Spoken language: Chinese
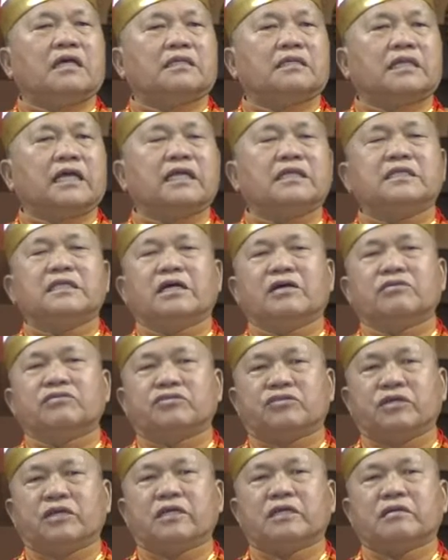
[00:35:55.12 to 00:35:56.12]
天孝
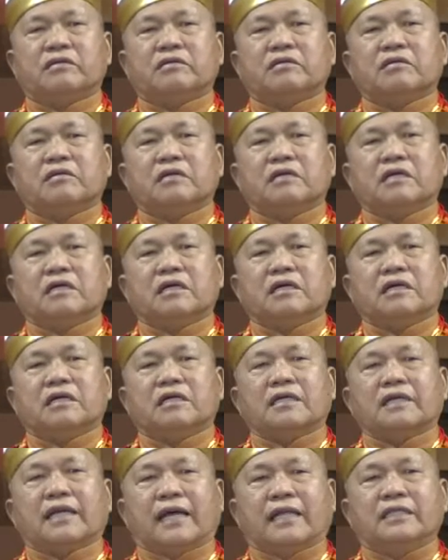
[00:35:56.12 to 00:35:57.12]
穴
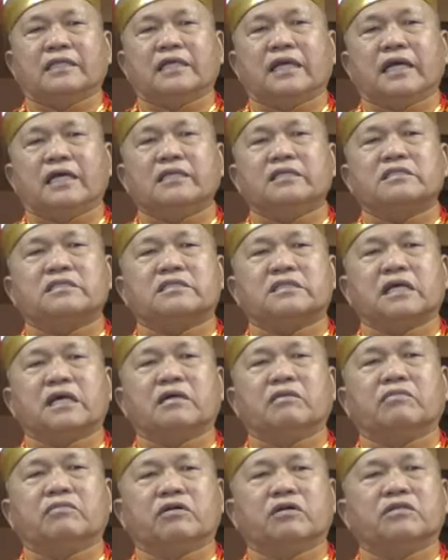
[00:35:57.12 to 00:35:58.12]
南天
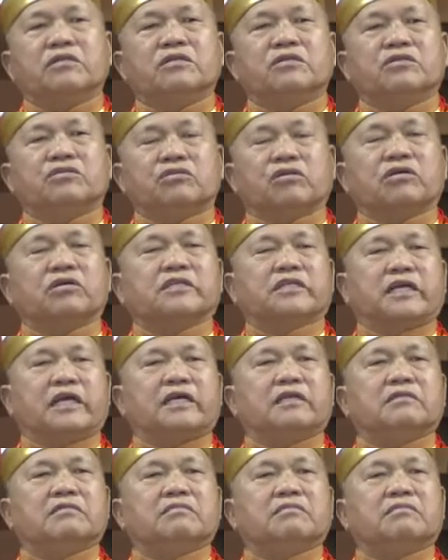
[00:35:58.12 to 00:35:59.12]
圣门坐
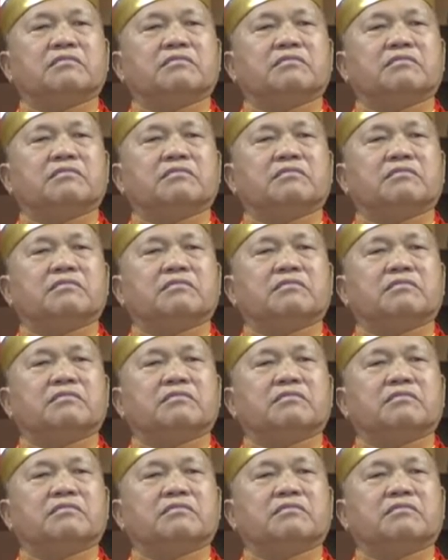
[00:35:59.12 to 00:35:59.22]
前。